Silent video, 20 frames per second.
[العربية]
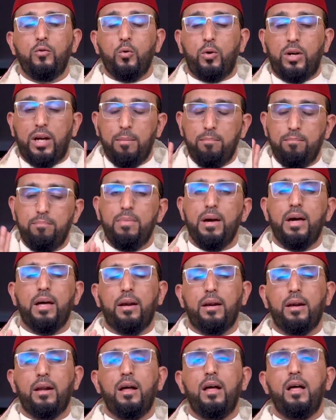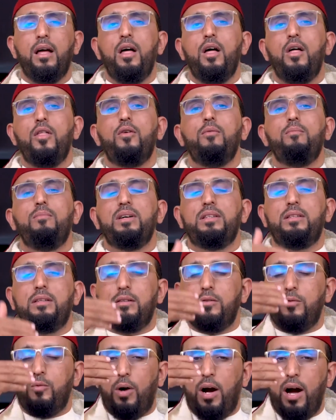تكبر ثم
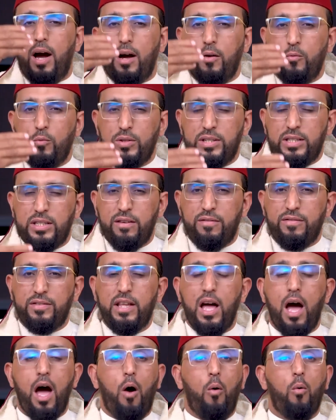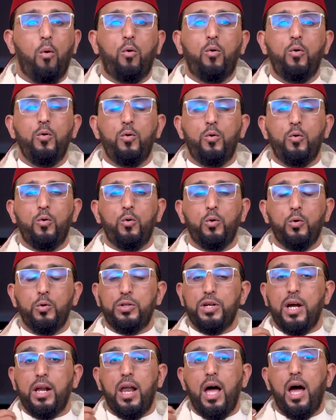دعاء الاستفتاح
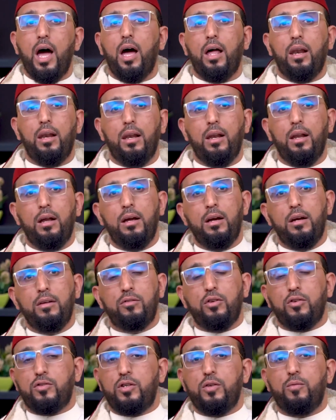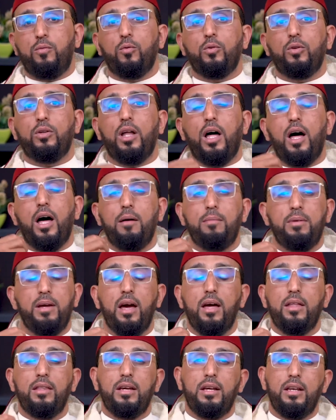وكله جلال تصف الله
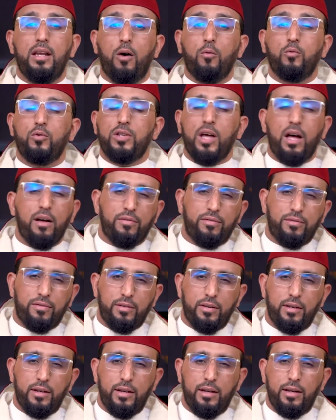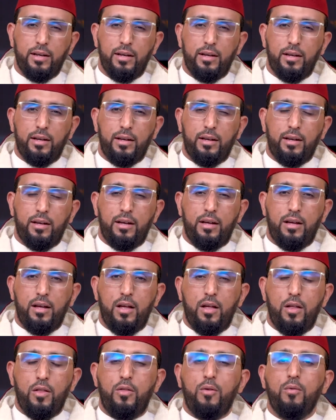بهذه الأوصاف
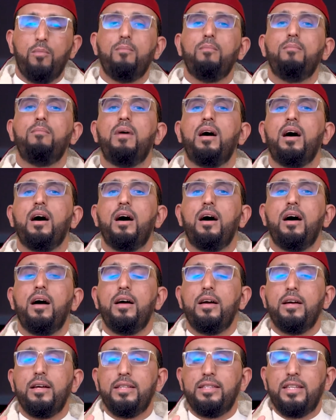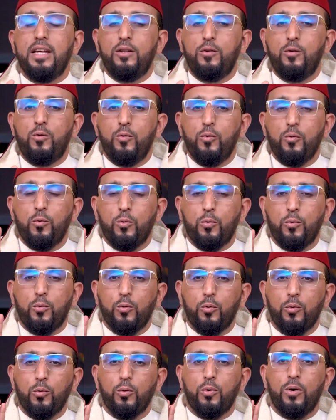ثم
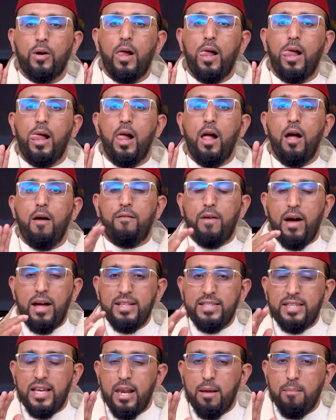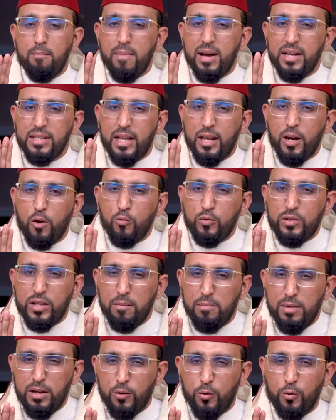تدنو فأنت لما
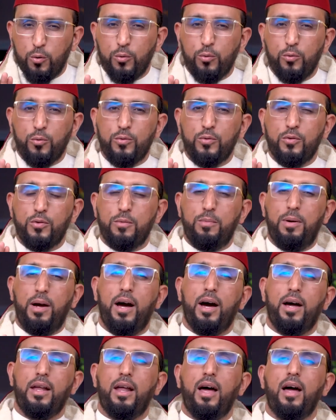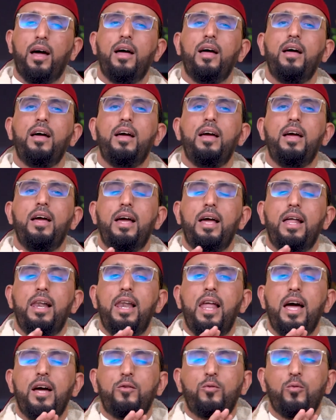دنوت منه سبحانه
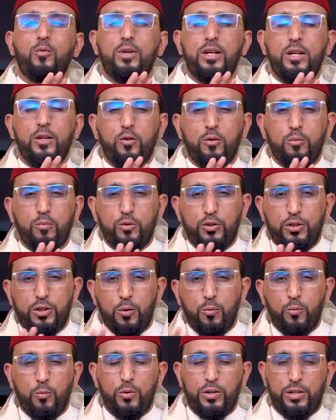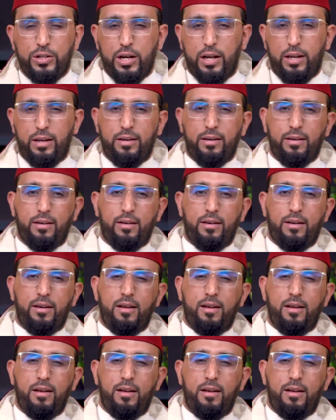لا تريد مشوشا